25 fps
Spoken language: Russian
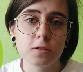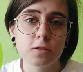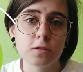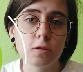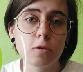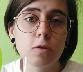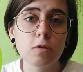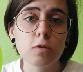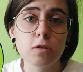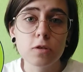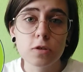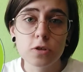
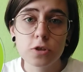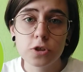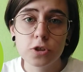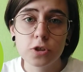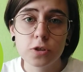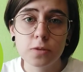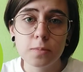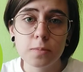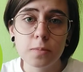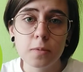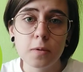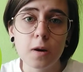
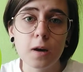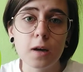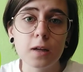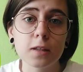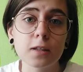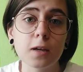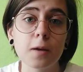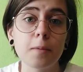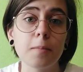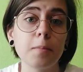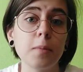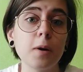Scholarship
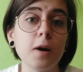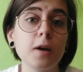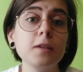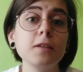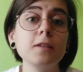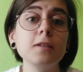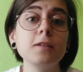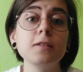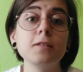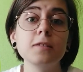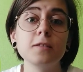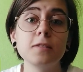от
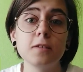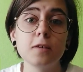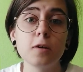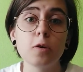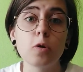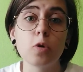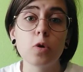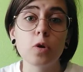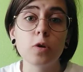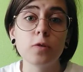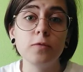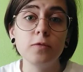компании
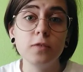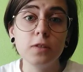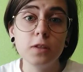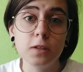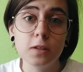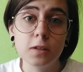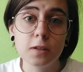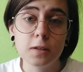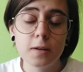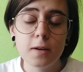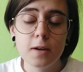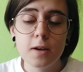SEO
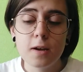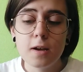Quick.